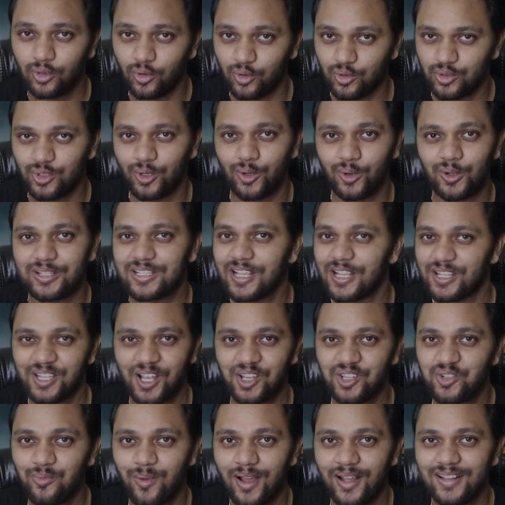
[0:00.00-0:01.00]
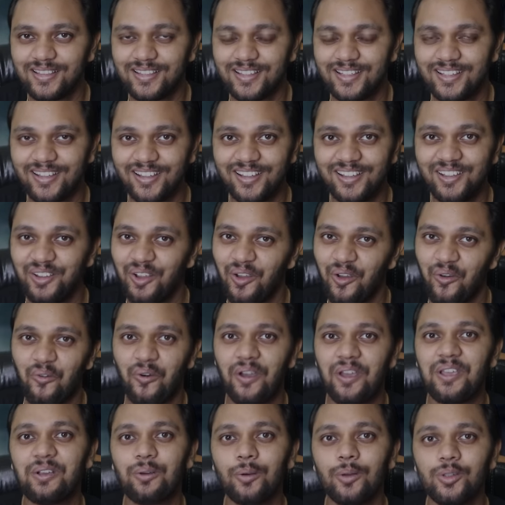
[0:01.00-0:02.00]
कुछ लोग इसे सच मानते हैं
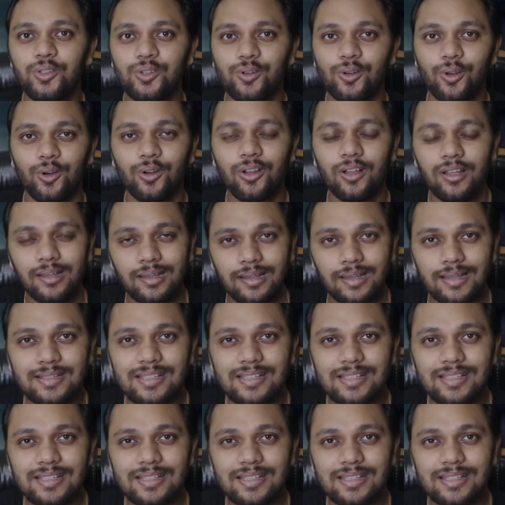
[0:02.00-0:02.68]
वहीं कुछ लोग